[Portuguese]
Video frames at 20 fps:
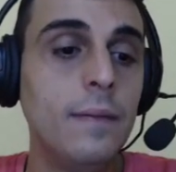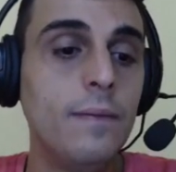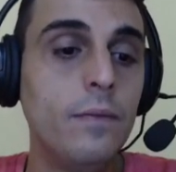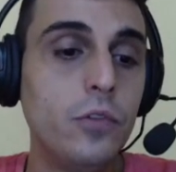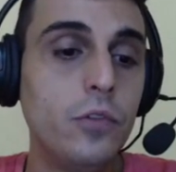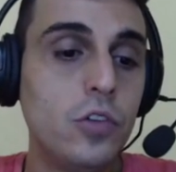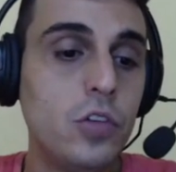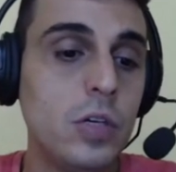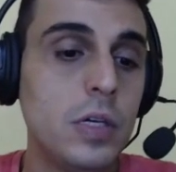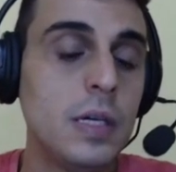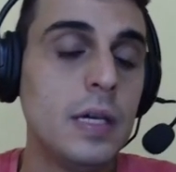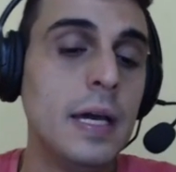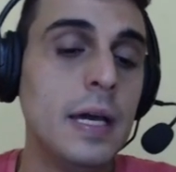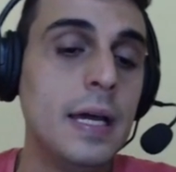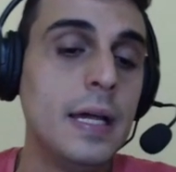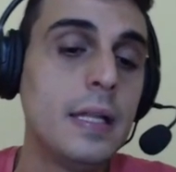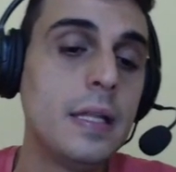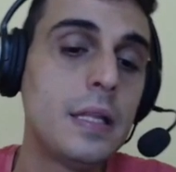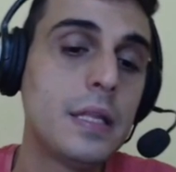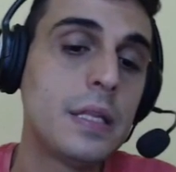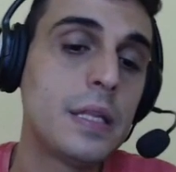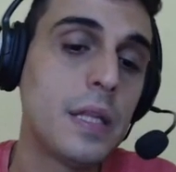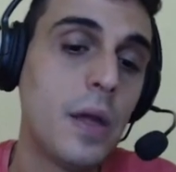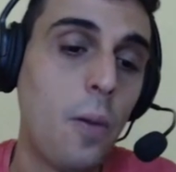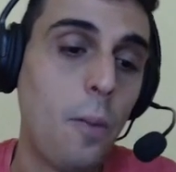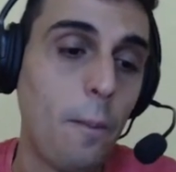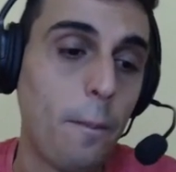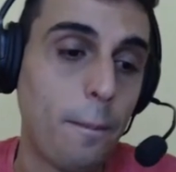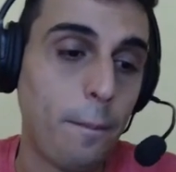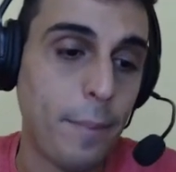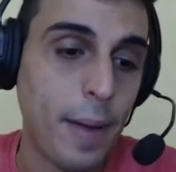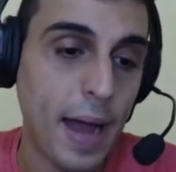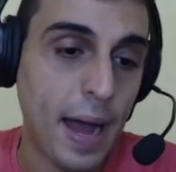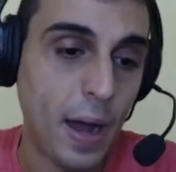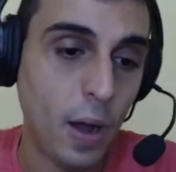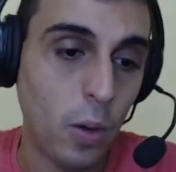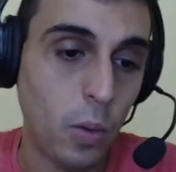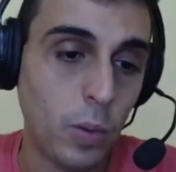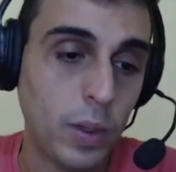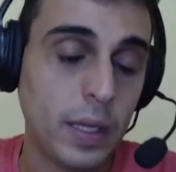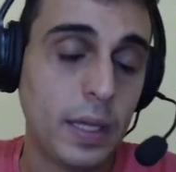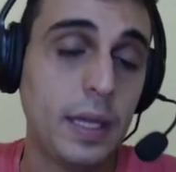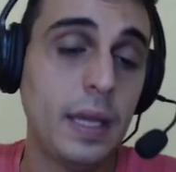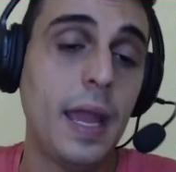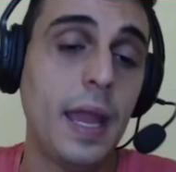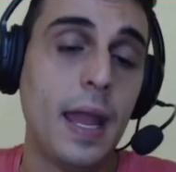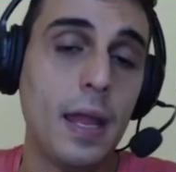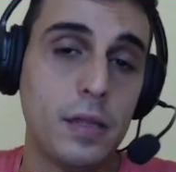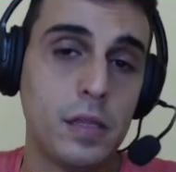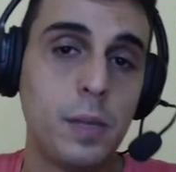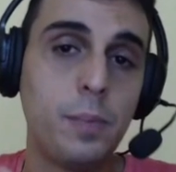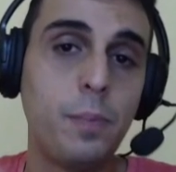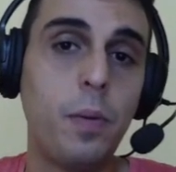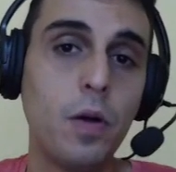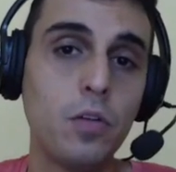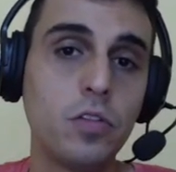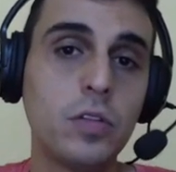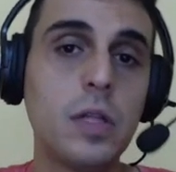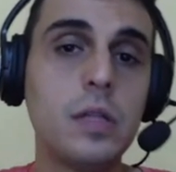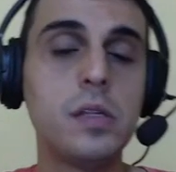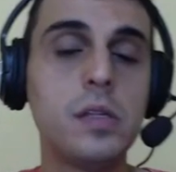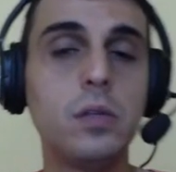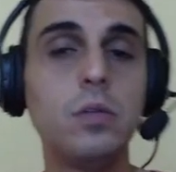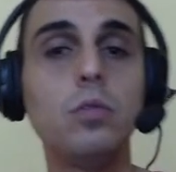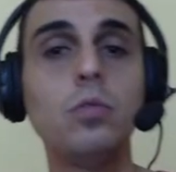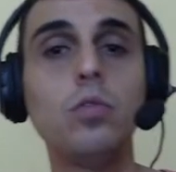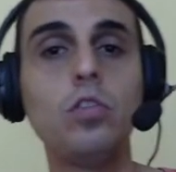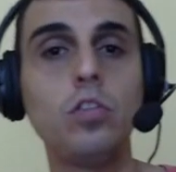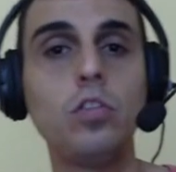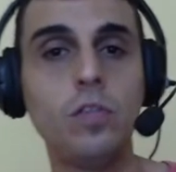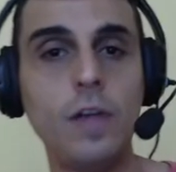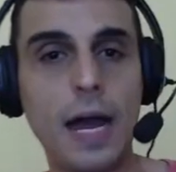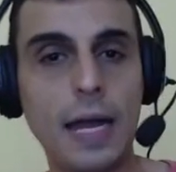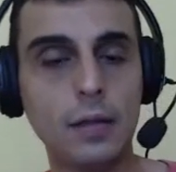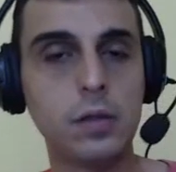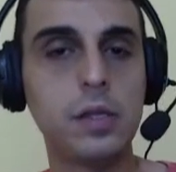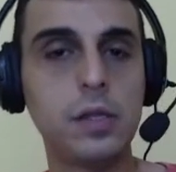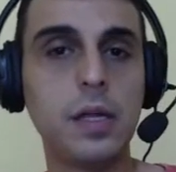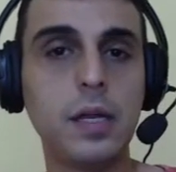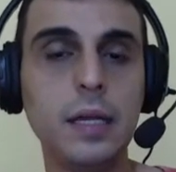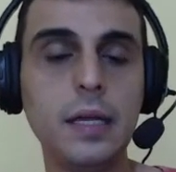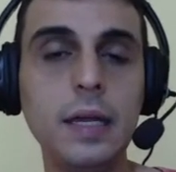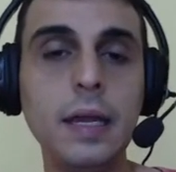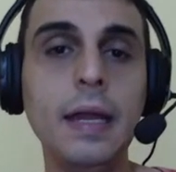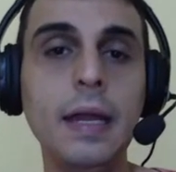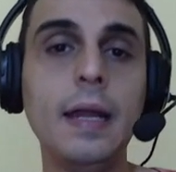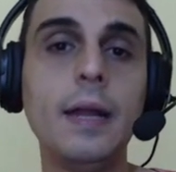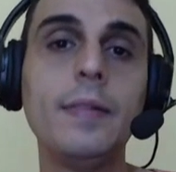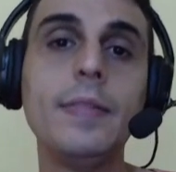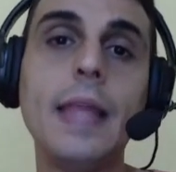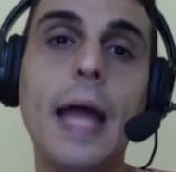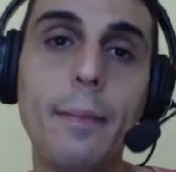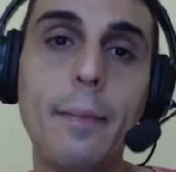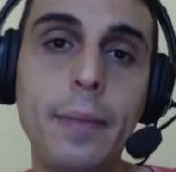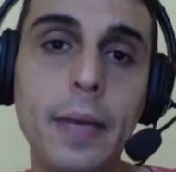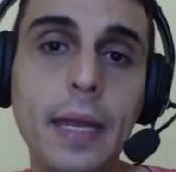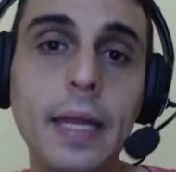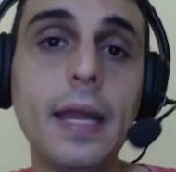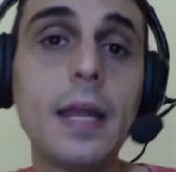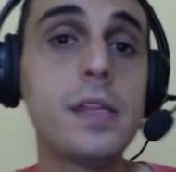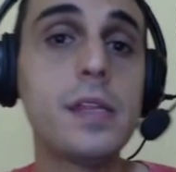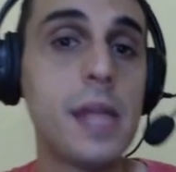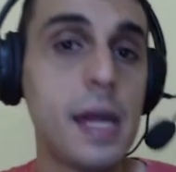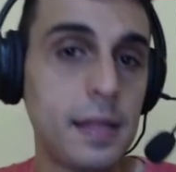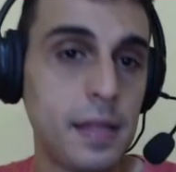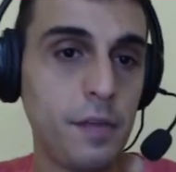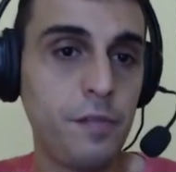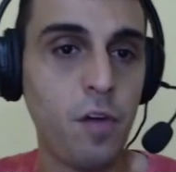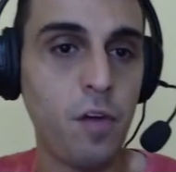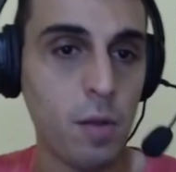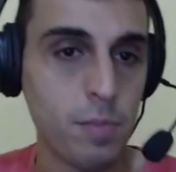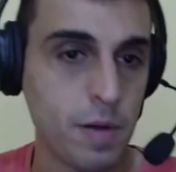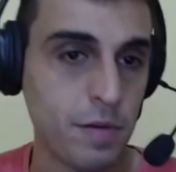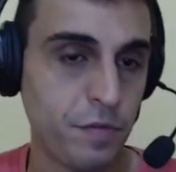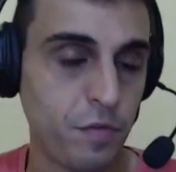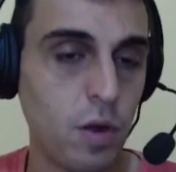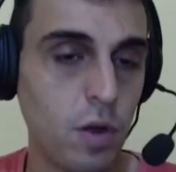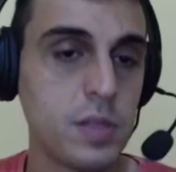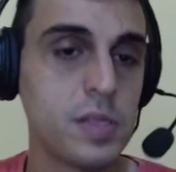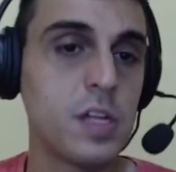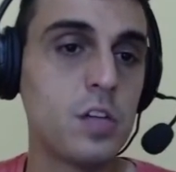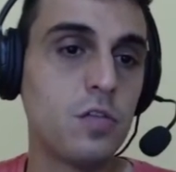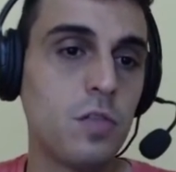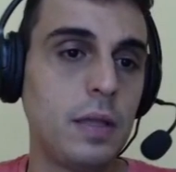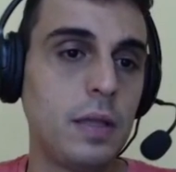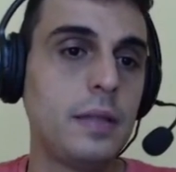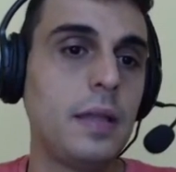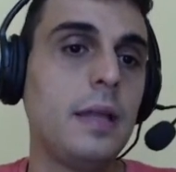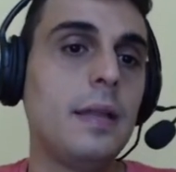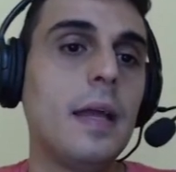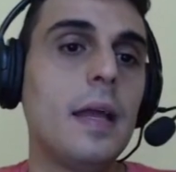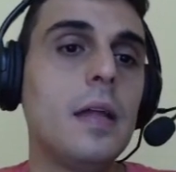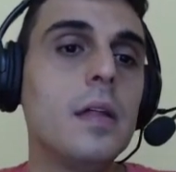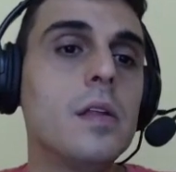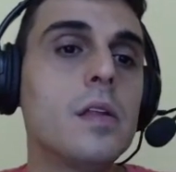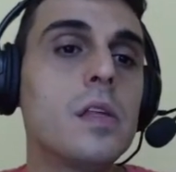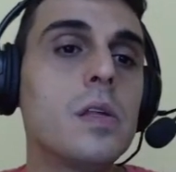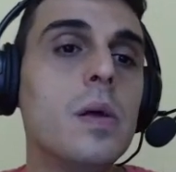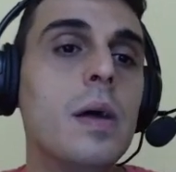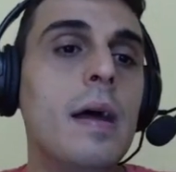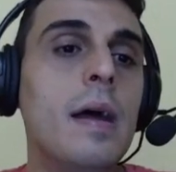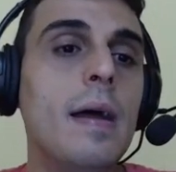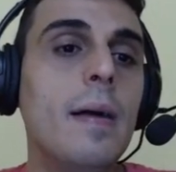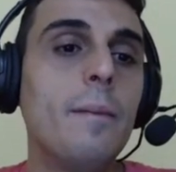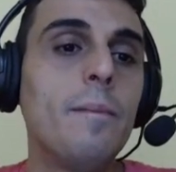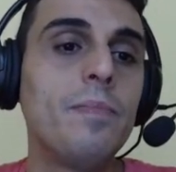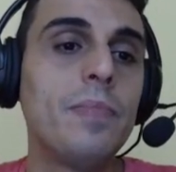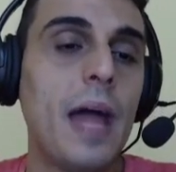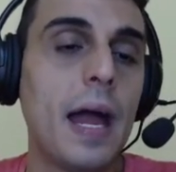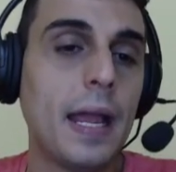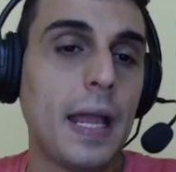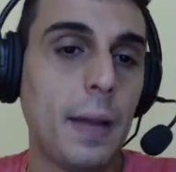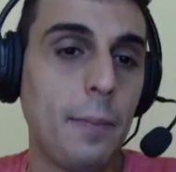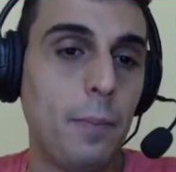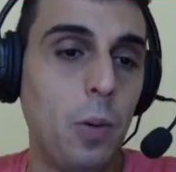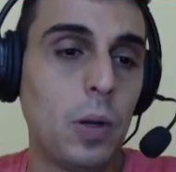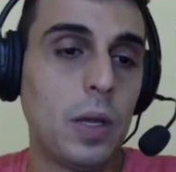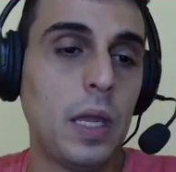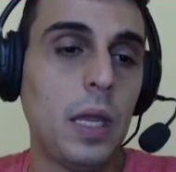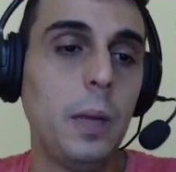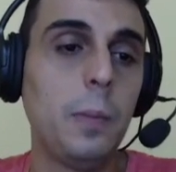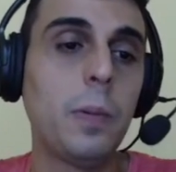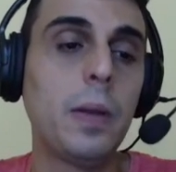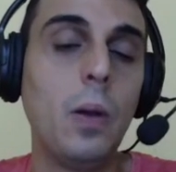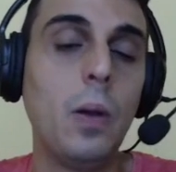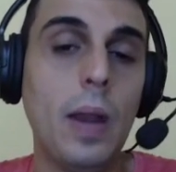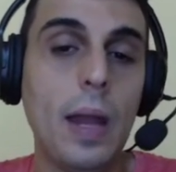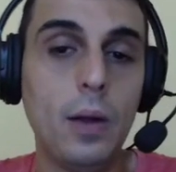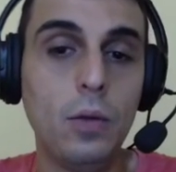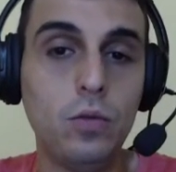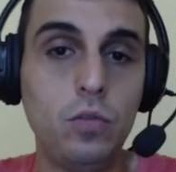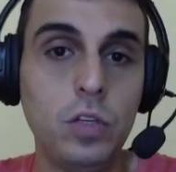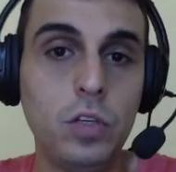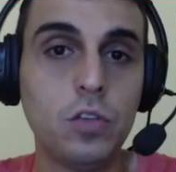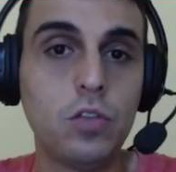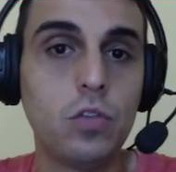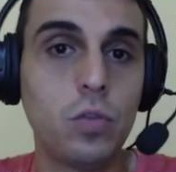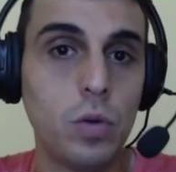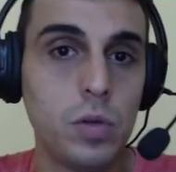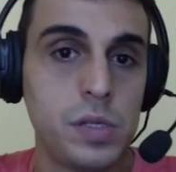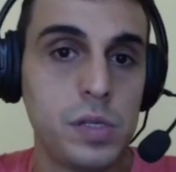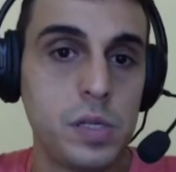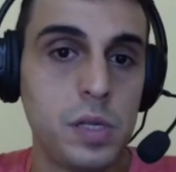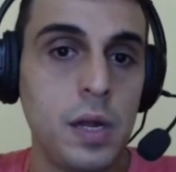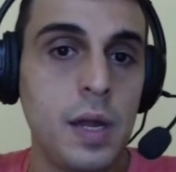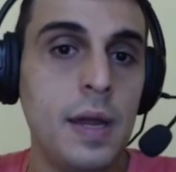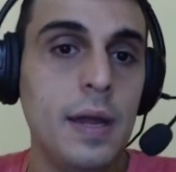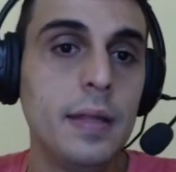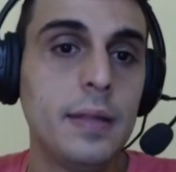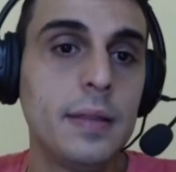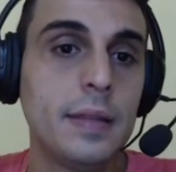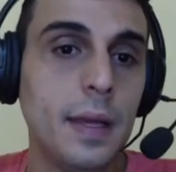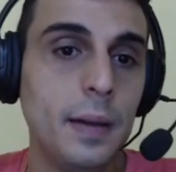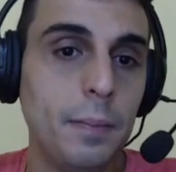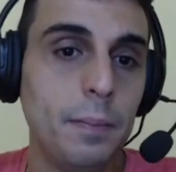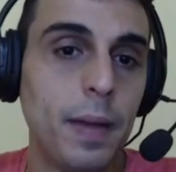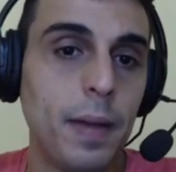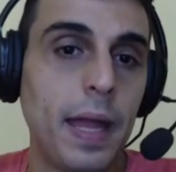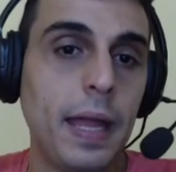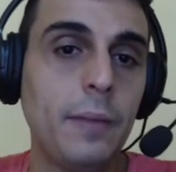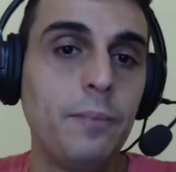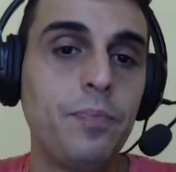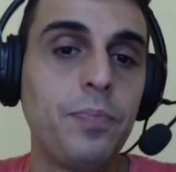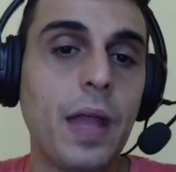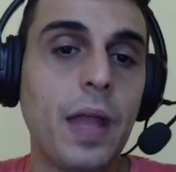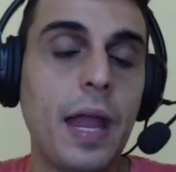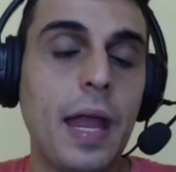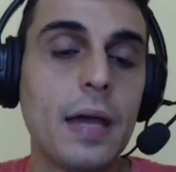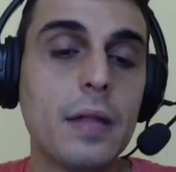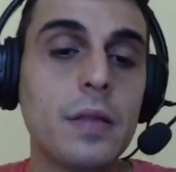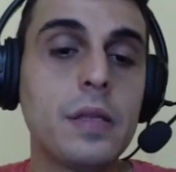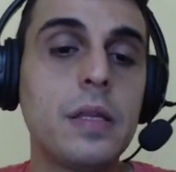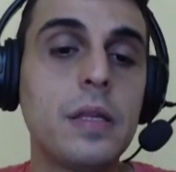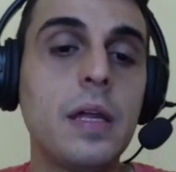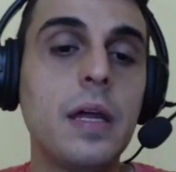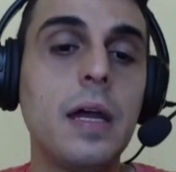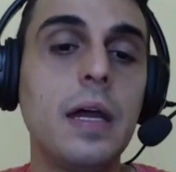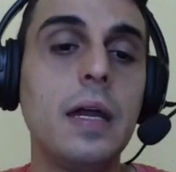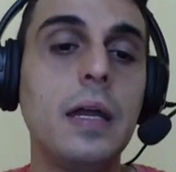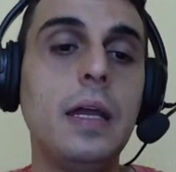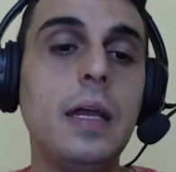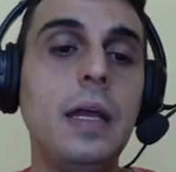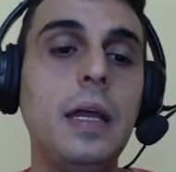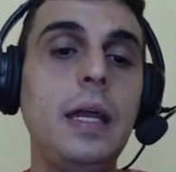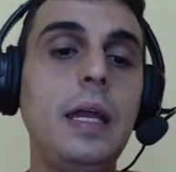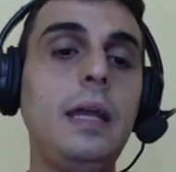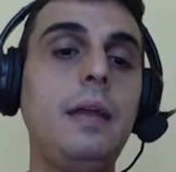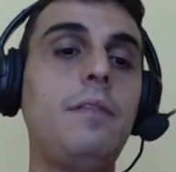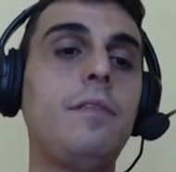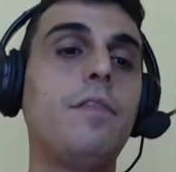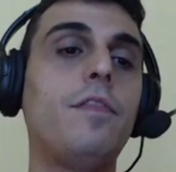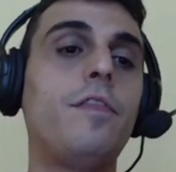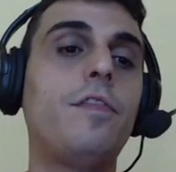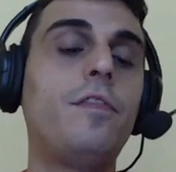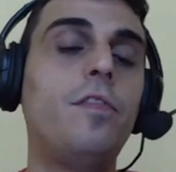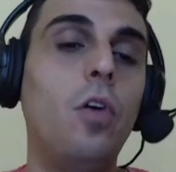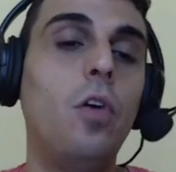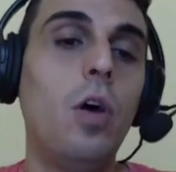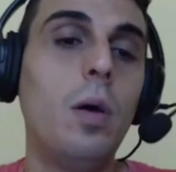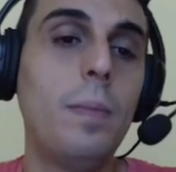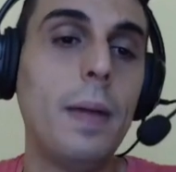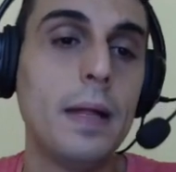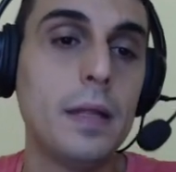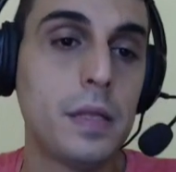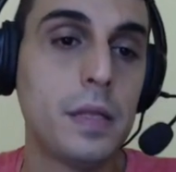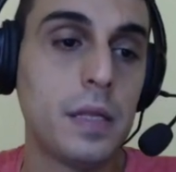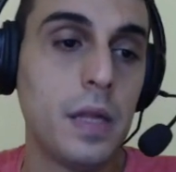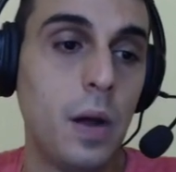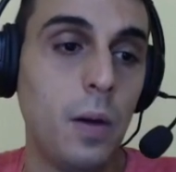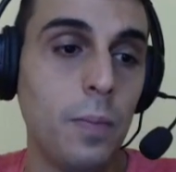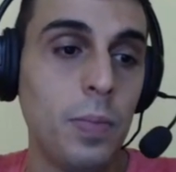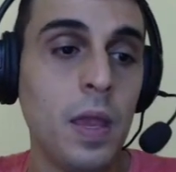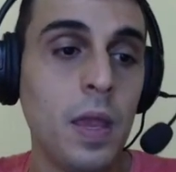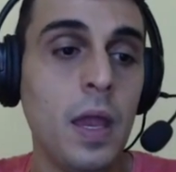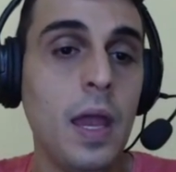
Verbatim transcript: de São Paulo, e que esse pode ter sido um dos fatos aí da briga, e de certa forma foi, vocês vão entender isso daqui a pouquinho, porque o Léo Dias trouxe também essa informação.